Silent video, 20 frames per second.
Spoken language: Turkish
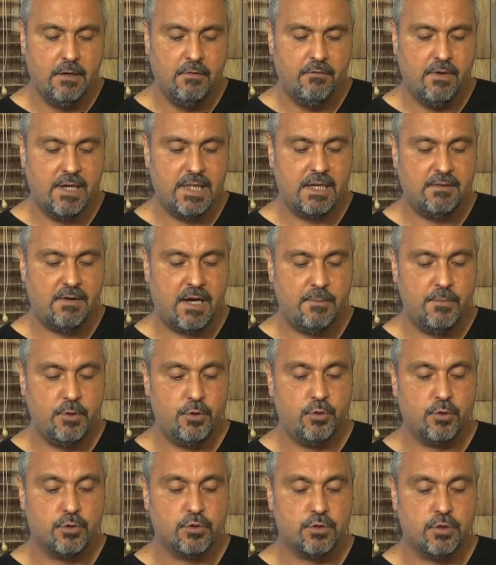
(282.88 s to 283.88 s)
Ve devam
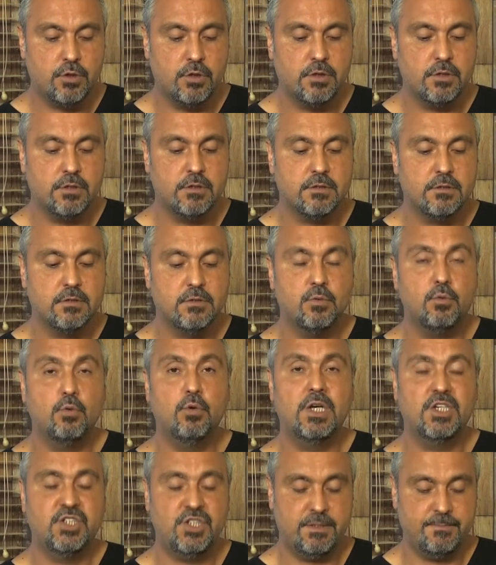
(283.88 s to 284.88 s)
ediyoruz.
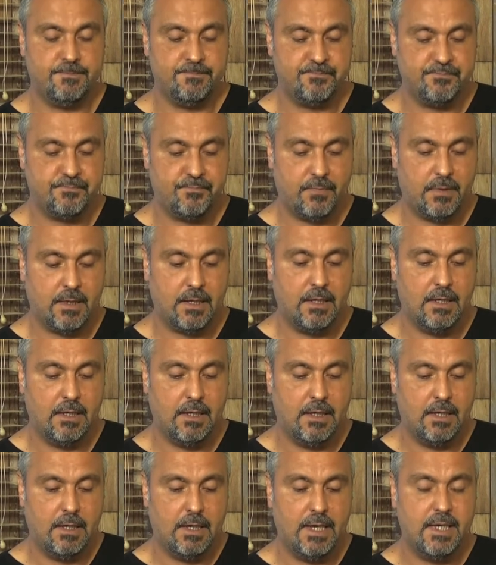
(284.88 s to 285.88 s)
Ulaşım.
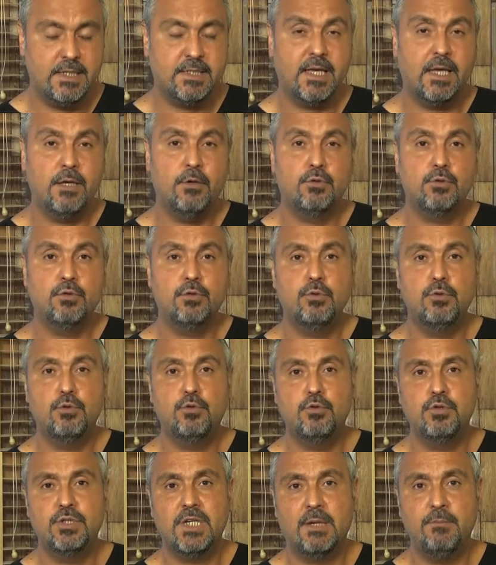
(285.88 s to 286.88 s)
Esenyurt'un
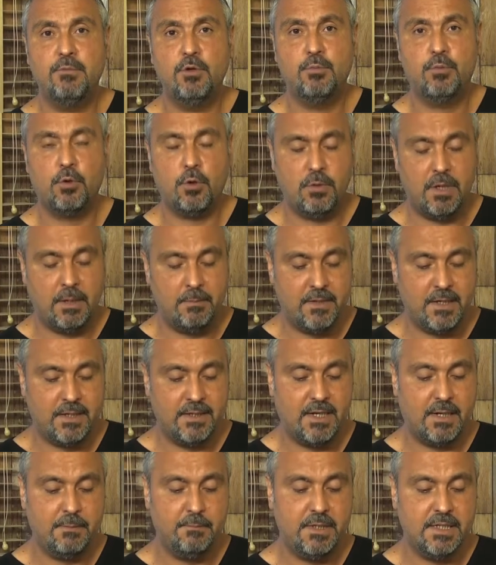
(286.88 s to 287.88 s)
3. en büyük
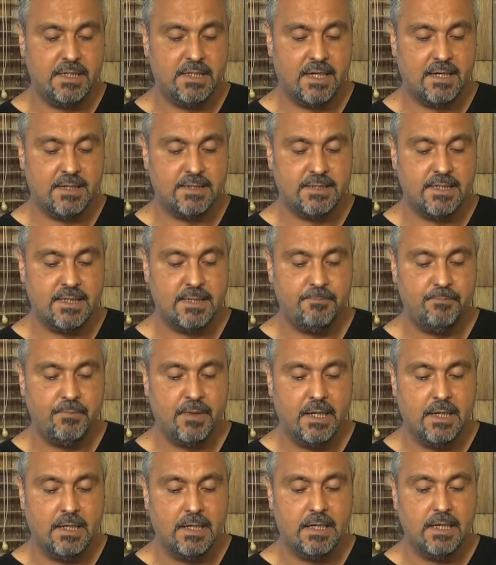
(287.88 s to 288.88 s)
problemlerinden bir tanesi.
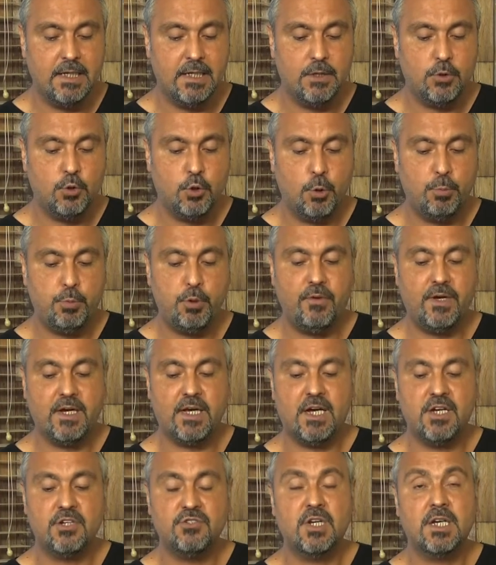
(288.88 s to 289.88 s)
E, köprü ve
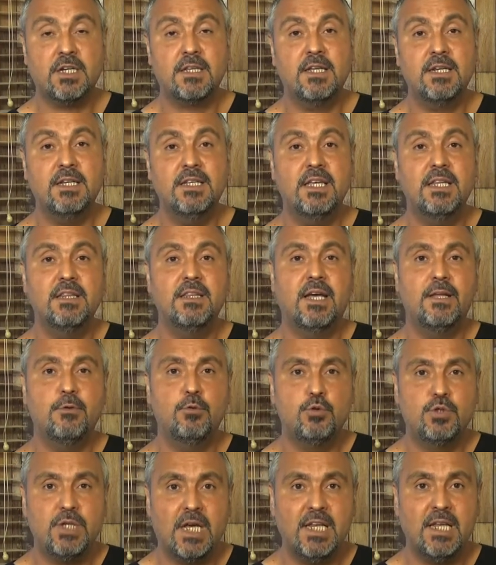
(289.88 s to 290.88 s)
kavşakların yeniden
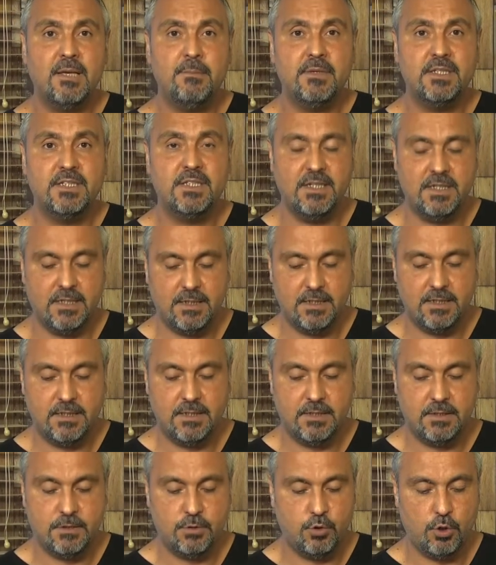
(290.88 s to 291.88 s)
düzenlenmesini
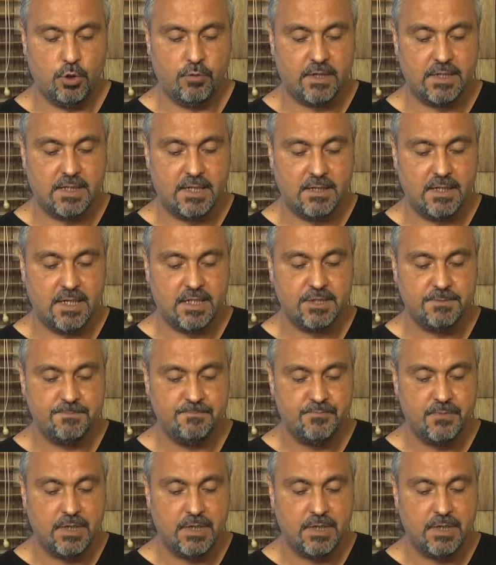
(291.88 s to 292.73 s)
e, istiyor vatandaş.